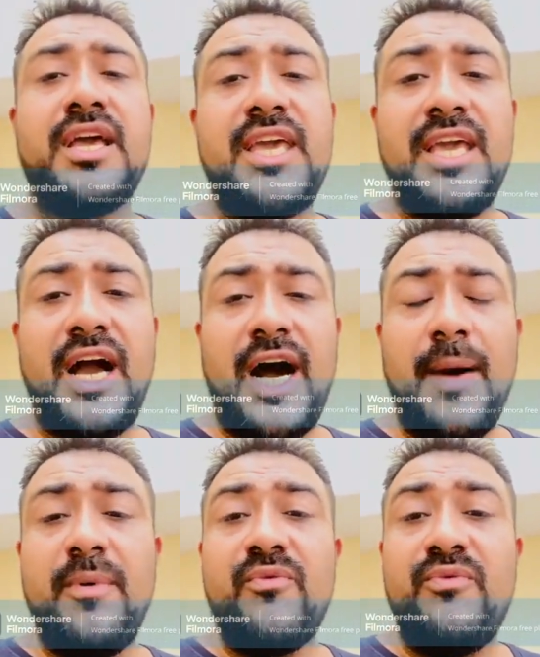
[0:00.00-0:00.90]
कि
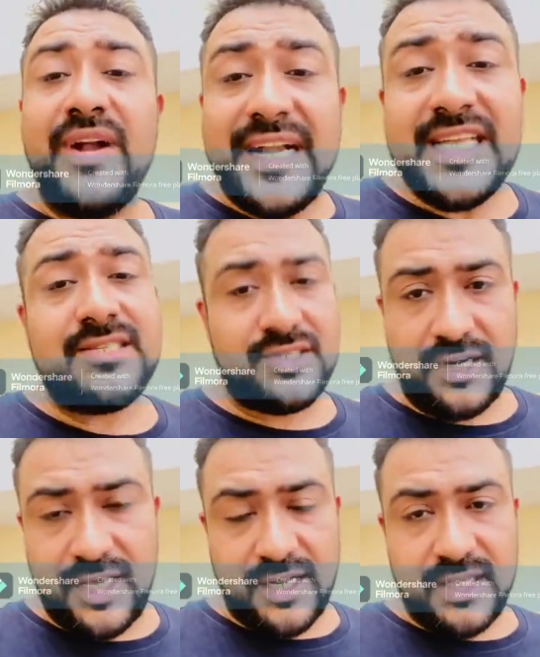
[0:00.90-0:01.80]
आप वेटेज
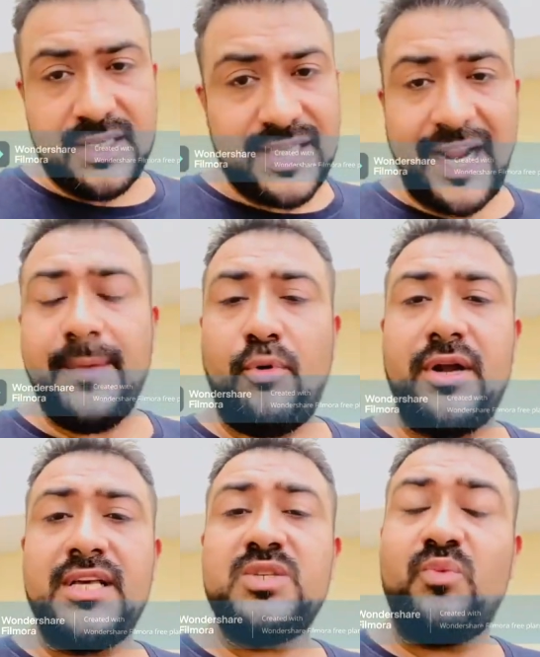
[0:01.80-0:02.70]
स्टडी करें द सेकेंड
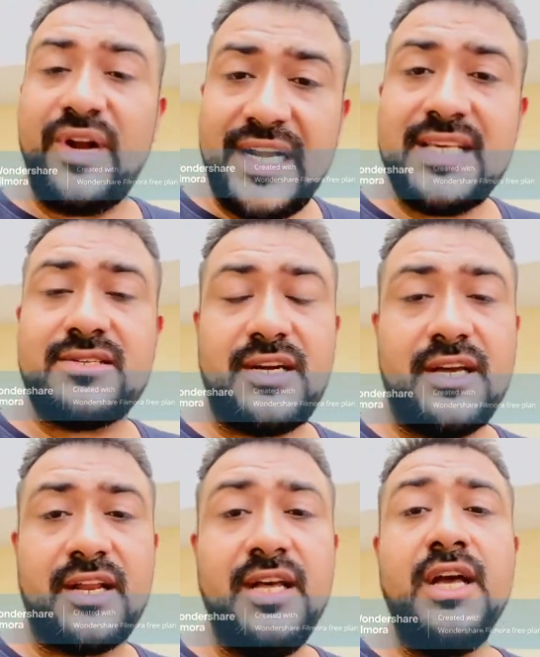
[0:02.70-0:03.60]
पॉइंट इज वेटेज स्टडी
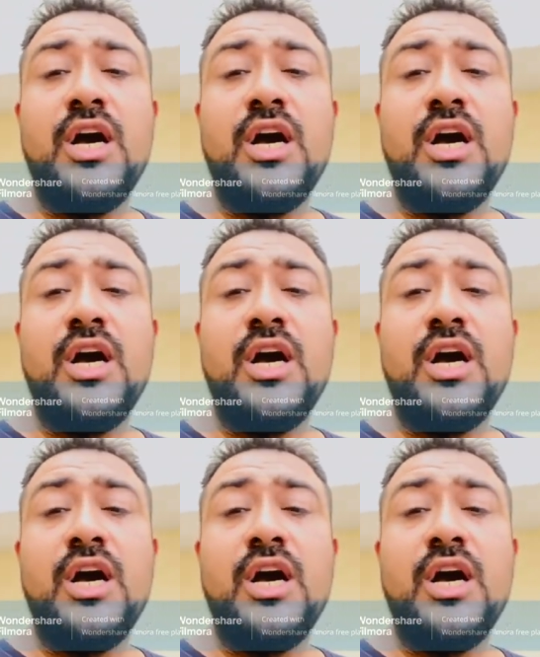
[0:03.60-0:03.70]
करें